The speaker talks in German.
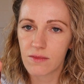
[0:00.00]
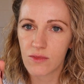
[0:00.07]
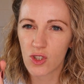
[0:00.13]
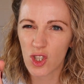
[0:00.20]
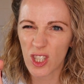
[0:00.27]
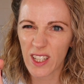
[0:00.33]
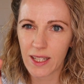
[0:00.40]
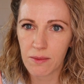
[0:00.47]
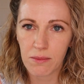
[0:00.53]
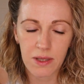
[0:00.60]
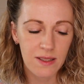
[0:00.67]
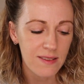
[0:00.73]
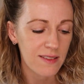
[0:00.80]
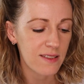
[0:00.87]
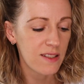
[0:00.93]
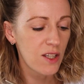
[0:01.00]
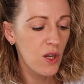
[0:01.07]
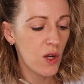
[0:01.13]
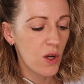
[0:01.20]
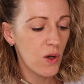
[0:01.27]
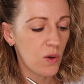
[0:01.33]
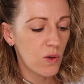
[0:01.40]
schrägen Pinsel
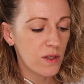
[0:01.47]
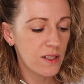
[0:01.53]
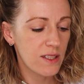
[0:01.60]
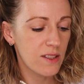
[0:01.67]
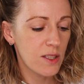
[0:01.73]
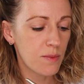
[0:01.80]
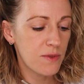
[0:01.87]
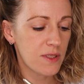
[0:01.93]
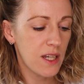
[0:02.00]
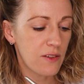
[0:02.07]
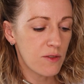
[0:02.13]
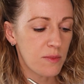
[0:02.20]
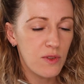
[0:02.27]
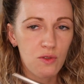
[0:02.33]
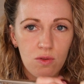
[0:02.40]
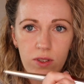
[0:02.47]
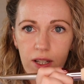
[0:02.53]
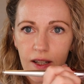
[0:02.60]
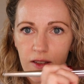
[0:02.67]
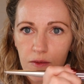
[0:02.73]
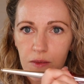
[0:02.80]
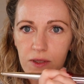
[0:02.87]
und dippst da einfach mal so ein
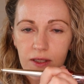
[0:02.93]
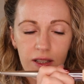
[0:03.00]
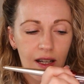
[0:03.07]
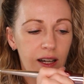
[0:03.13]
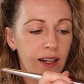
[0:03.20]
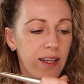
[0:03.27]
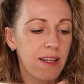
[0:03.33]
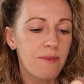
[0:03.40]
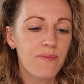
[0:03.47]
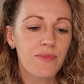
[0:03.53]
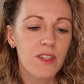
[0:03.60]
kleines bisschen rein.